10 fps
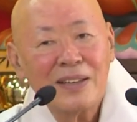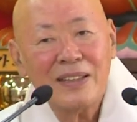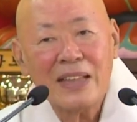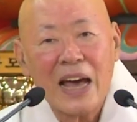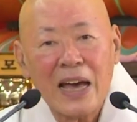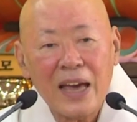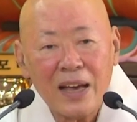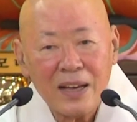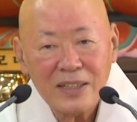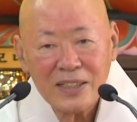
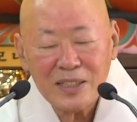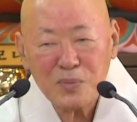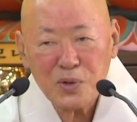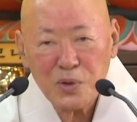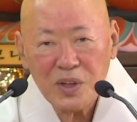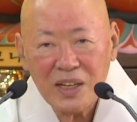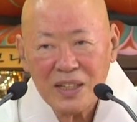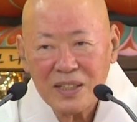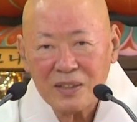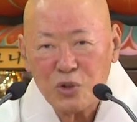나가 있음으로
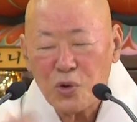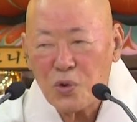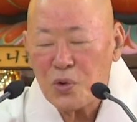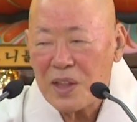인해서 좋고